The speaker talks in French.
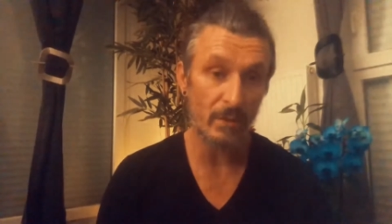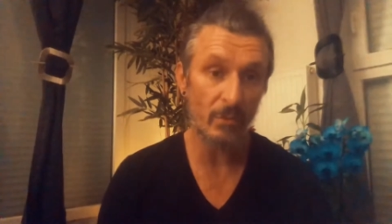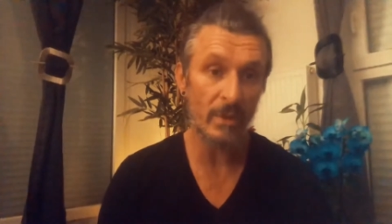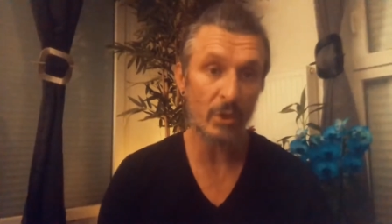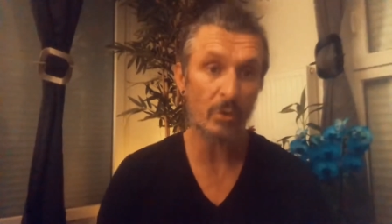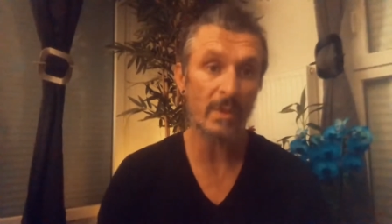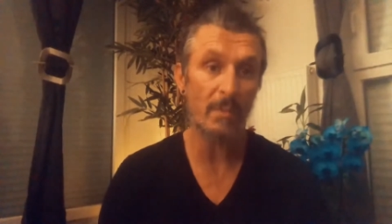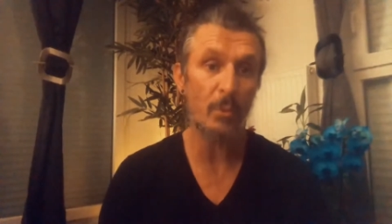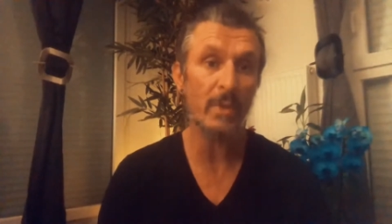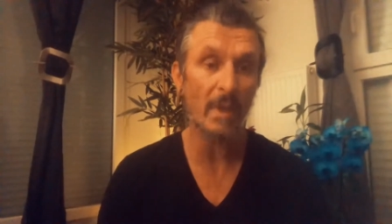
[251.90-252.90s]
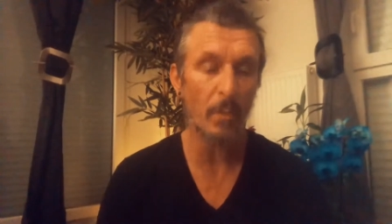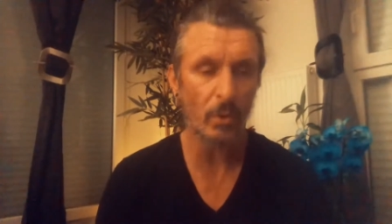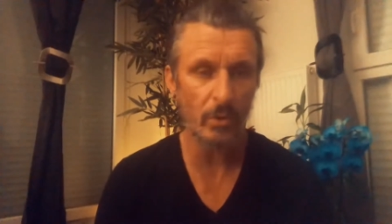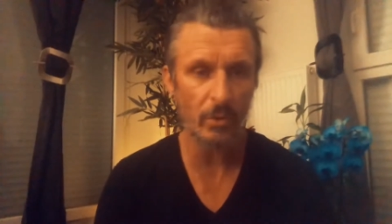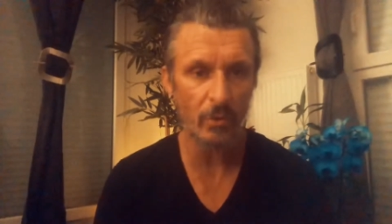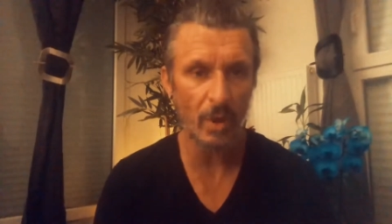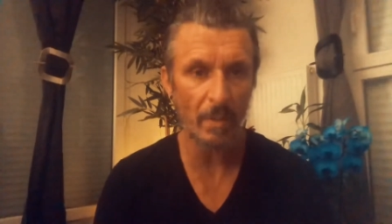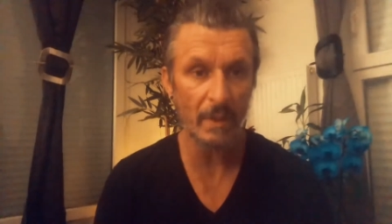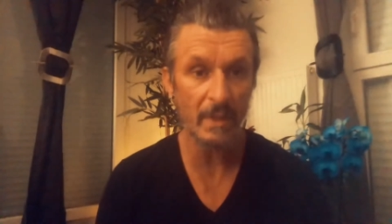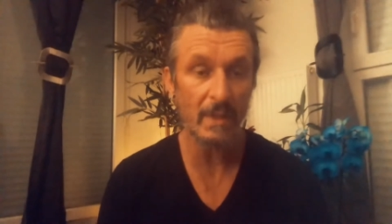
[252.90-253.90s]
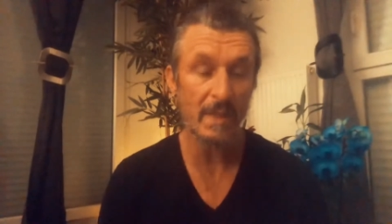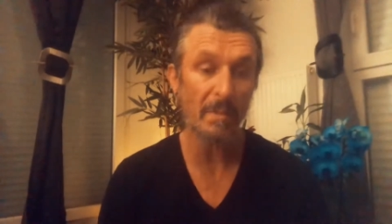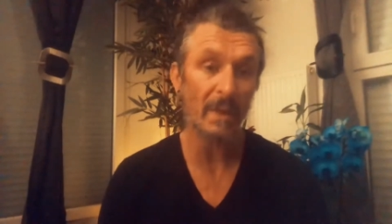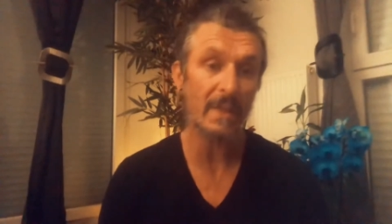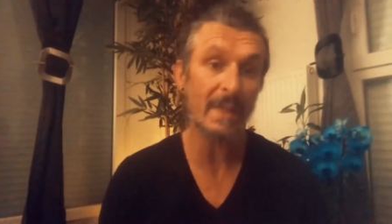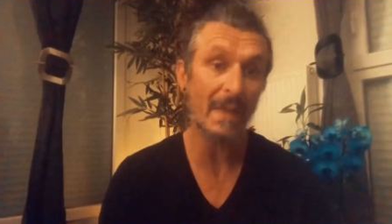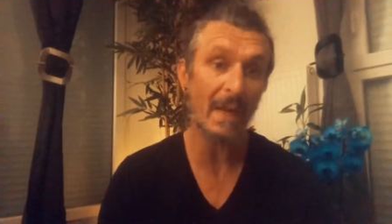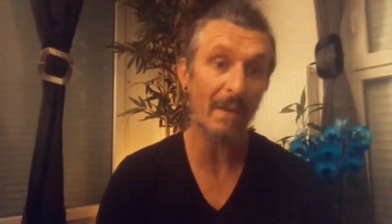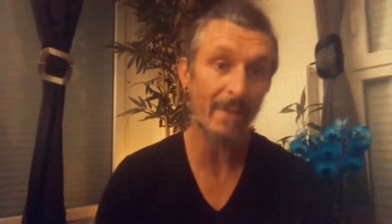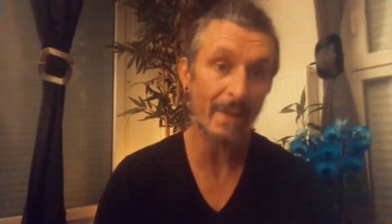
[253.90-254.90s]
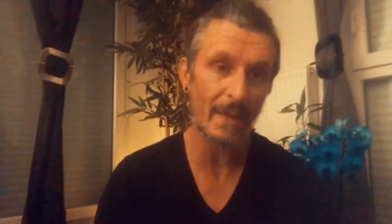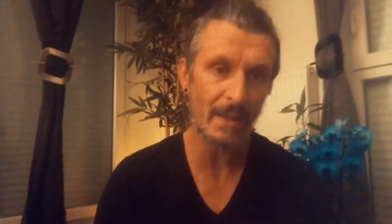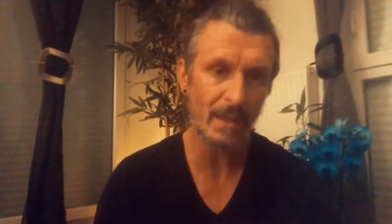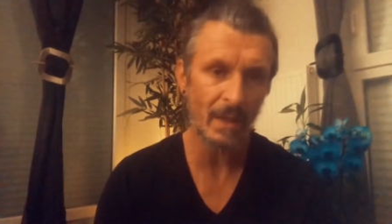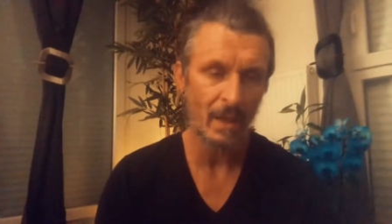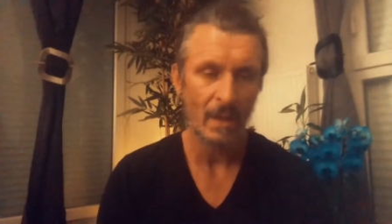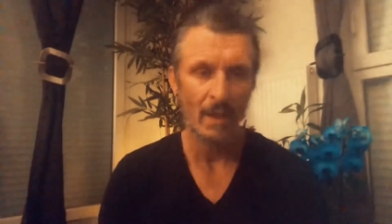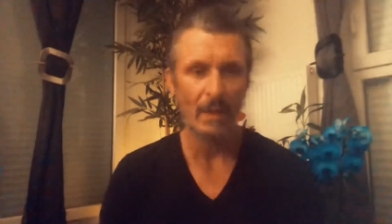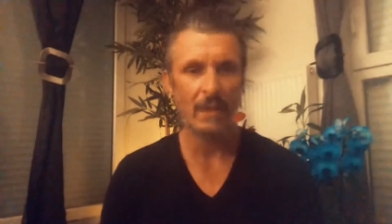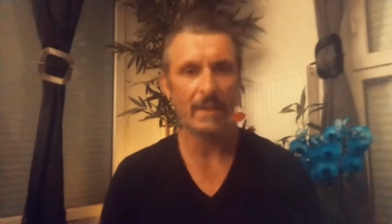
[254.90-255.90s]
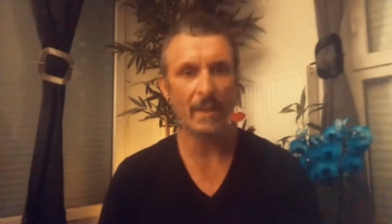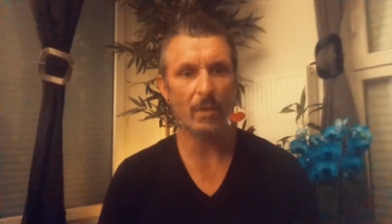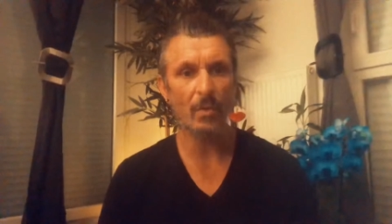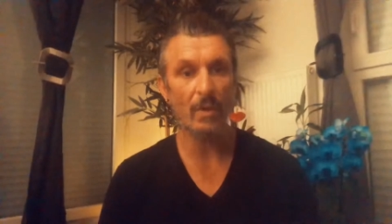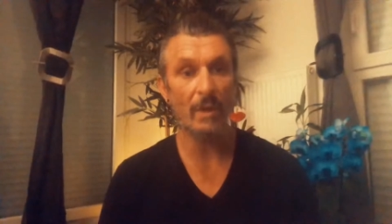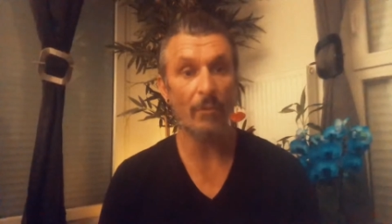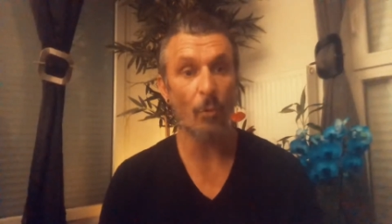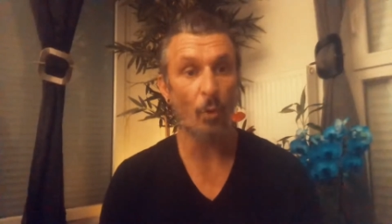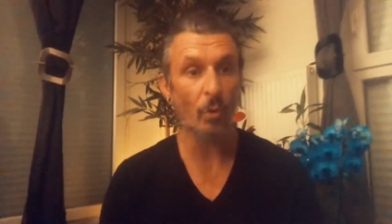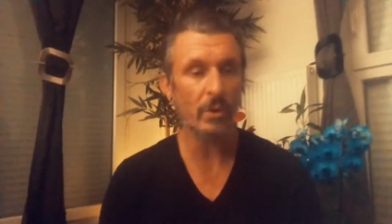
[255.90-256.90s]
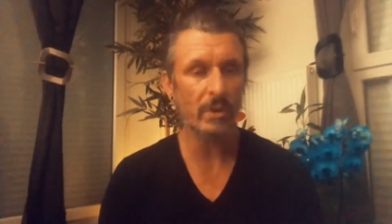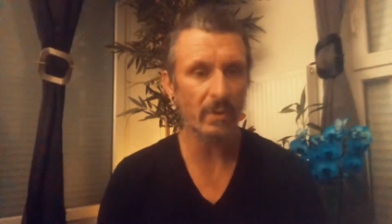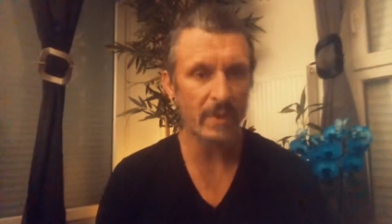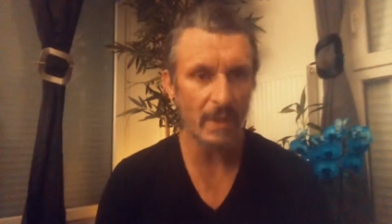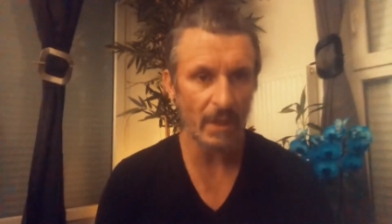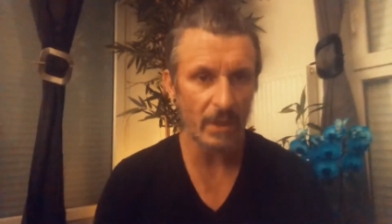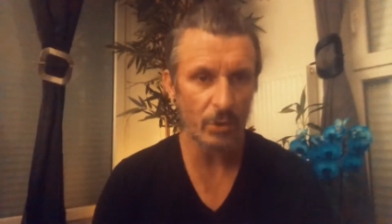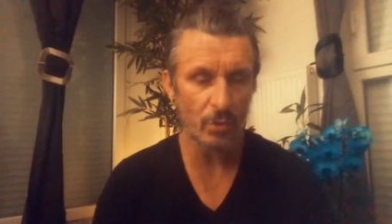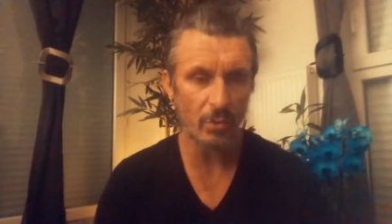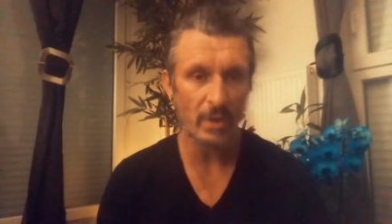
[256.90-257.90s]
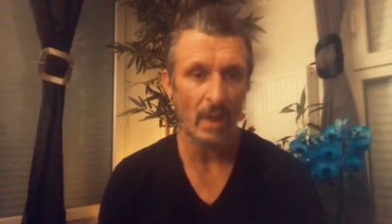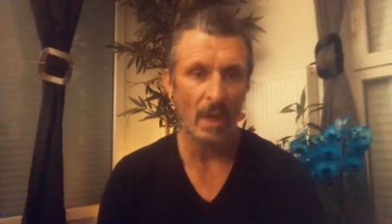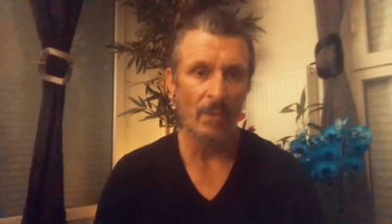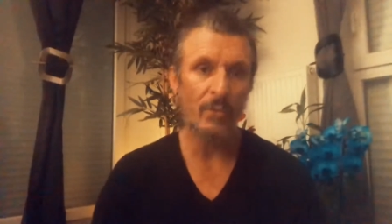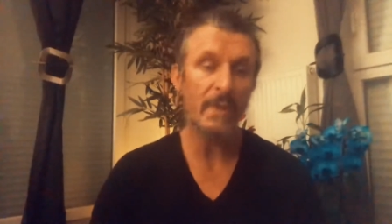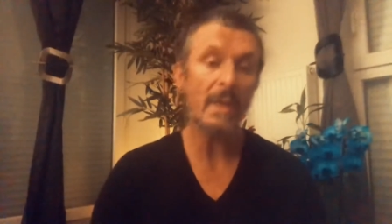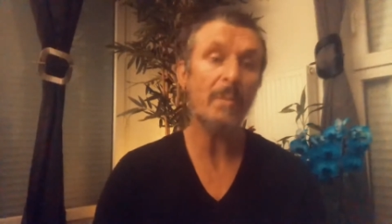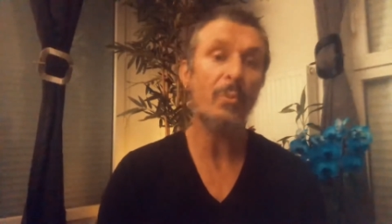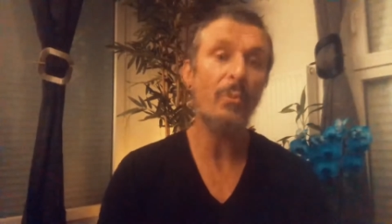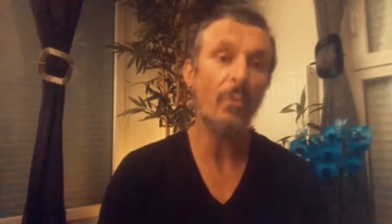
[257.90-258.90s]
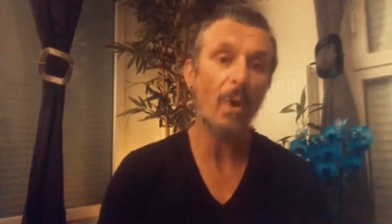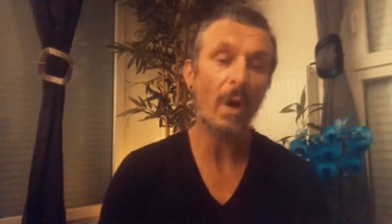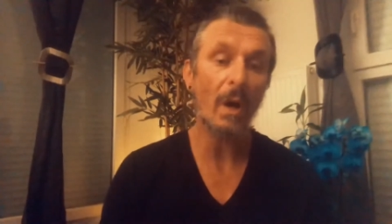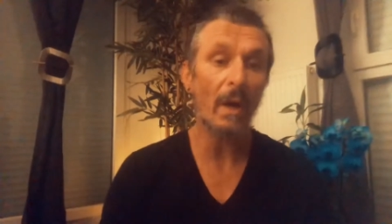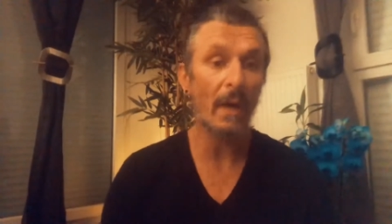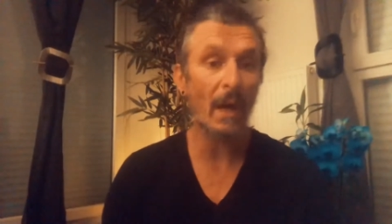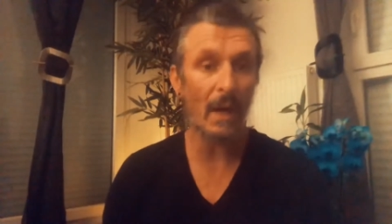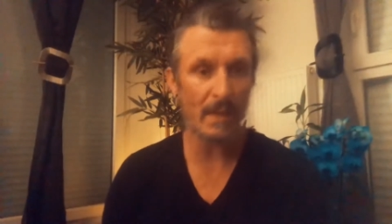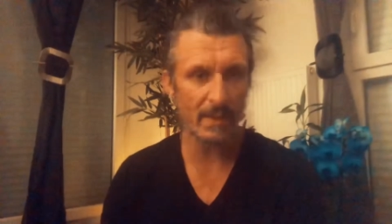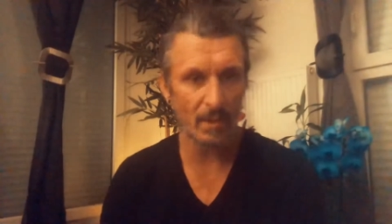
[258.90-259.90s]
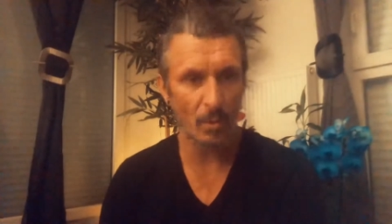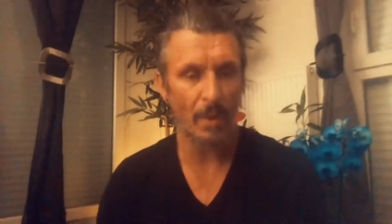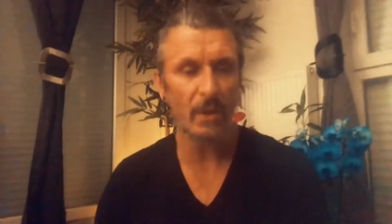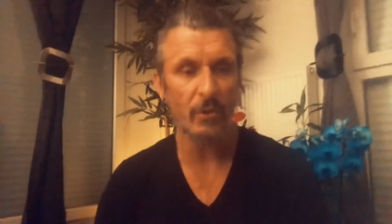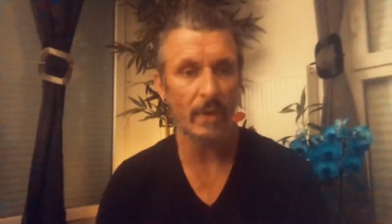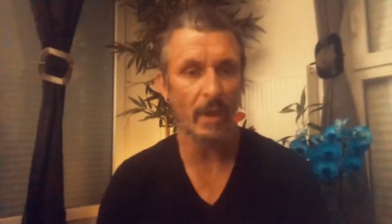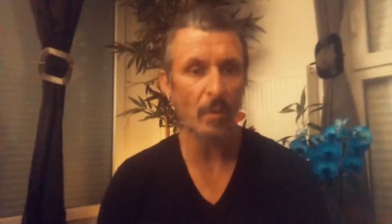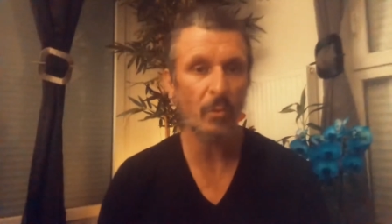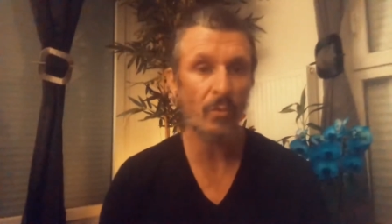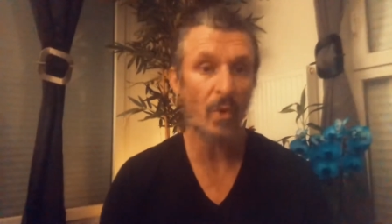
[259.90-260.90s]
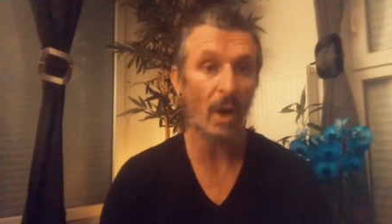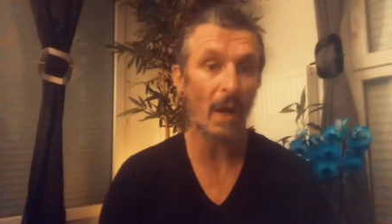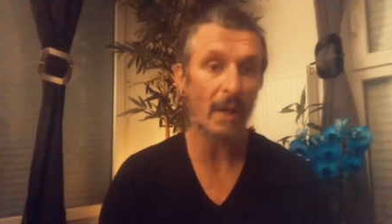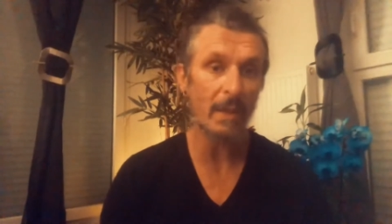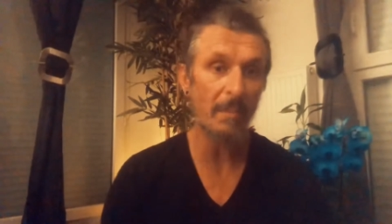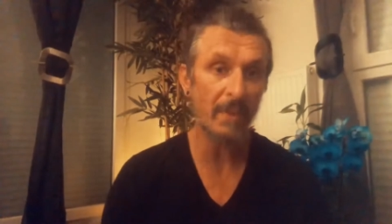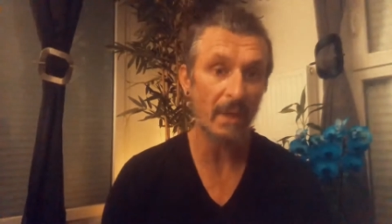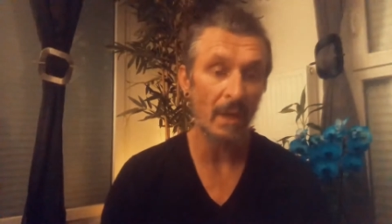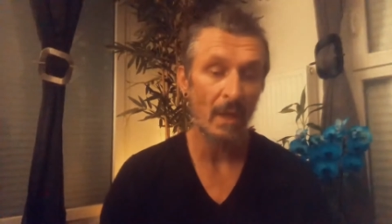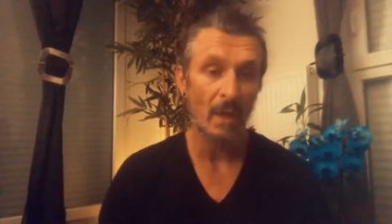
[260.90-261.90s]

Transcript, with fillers: une des choses les plus importantes de la pratique, c'est de pratiquer avec quelqu'un. C'est qu'il faut ressentir les choses. Vous allez pouvoir, grâce au partenaire, pouvoir adapter,